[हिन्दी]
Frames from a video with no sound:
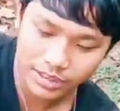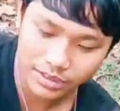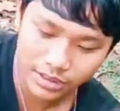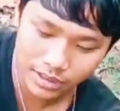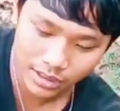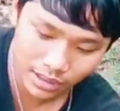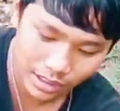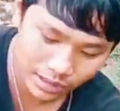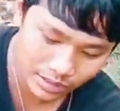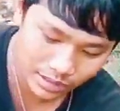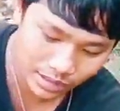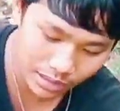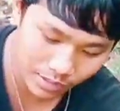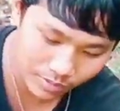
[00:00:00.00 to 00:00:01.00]
खाइस ना
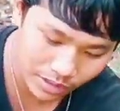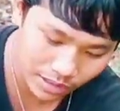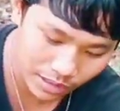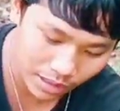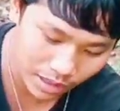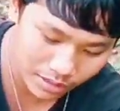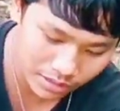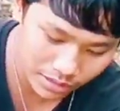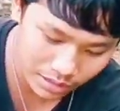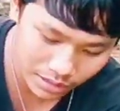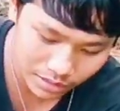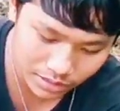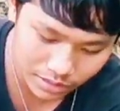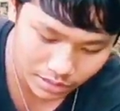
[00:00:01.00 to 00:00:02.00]
लास्ट खे लाभ नहीं
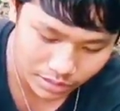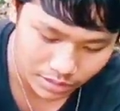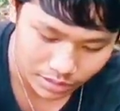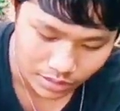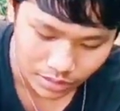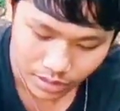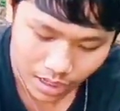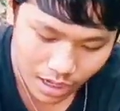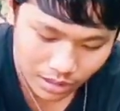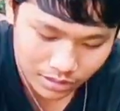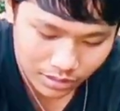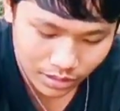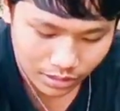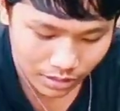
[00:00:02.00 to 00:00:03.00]
आजकल से
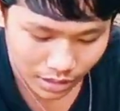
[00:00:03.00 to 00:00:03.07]
आजकल